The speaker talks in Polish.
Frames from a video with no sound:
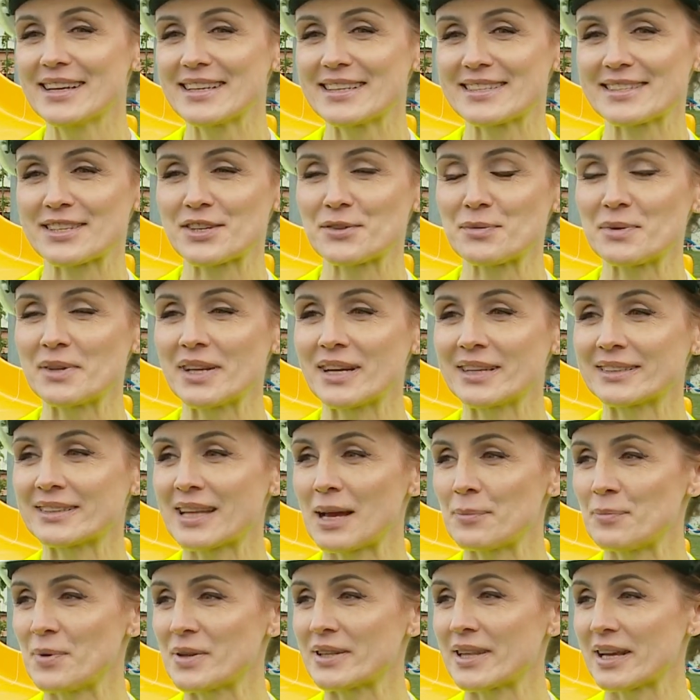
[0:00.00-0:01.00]
Jesteśmy na
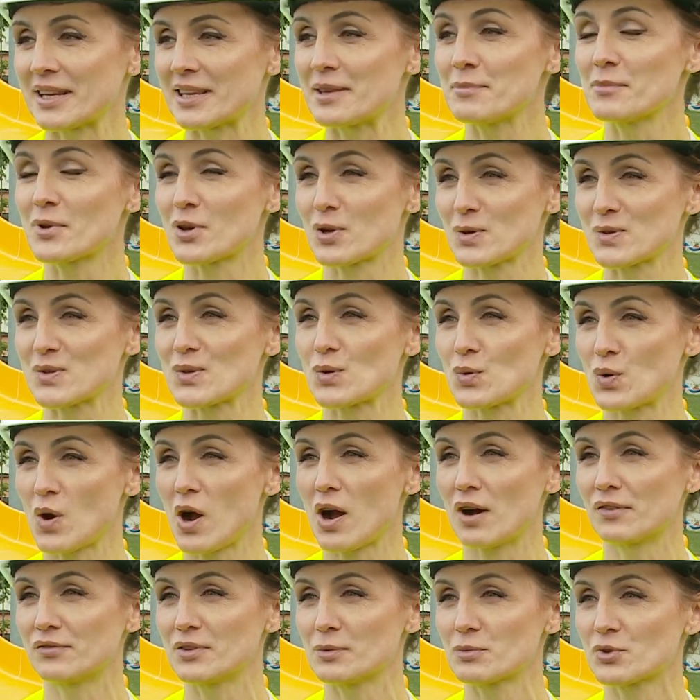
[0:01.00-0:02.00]
etapie takim
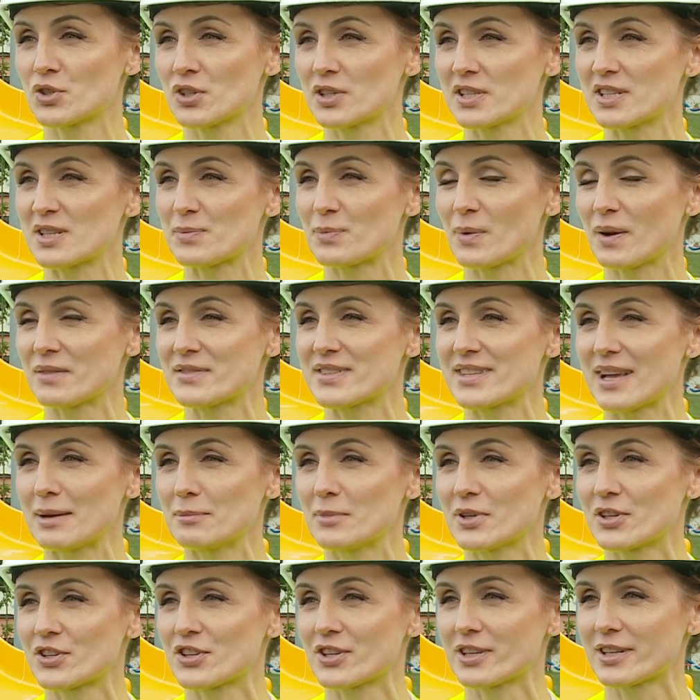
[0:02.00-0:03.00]
rozruchowym, czyli
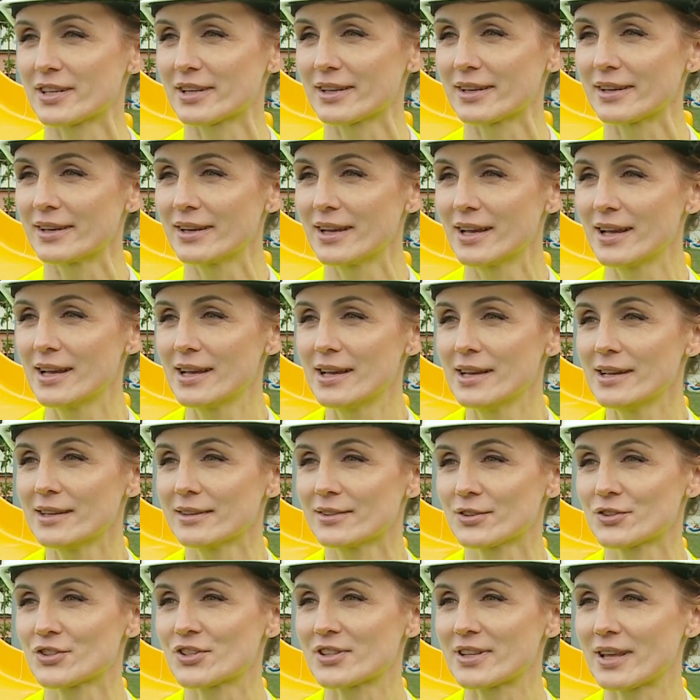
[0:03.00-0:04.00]
sprawdzamy, czy
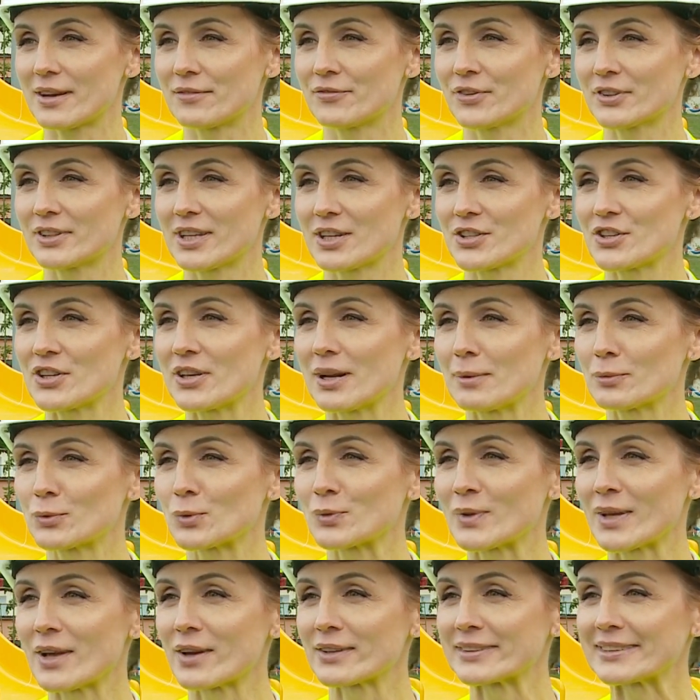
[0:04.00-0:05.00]
znaczy ta woda się nam
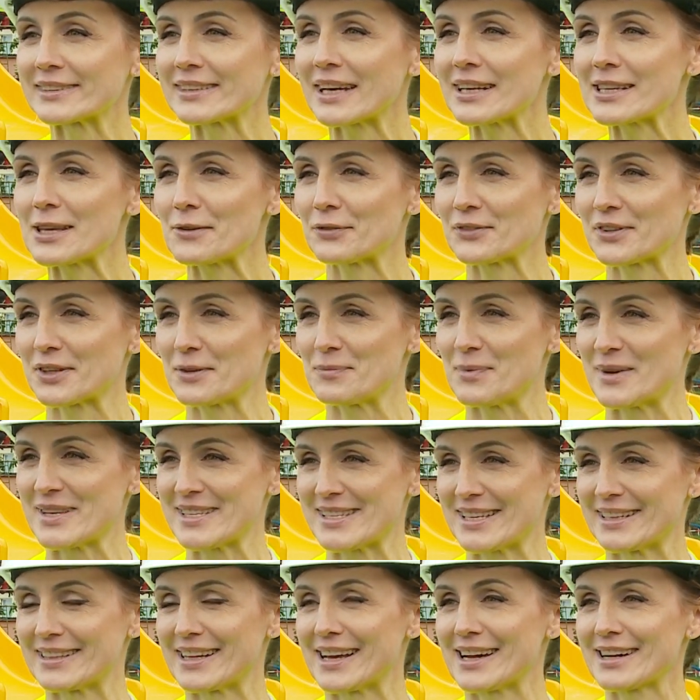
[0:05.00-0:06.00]
tutaj ostanie w tych
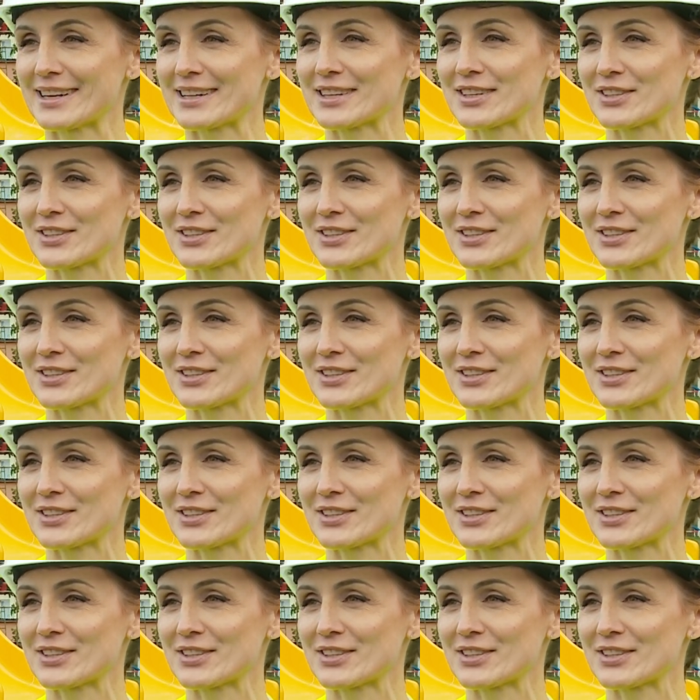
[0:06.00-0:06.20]
basenach,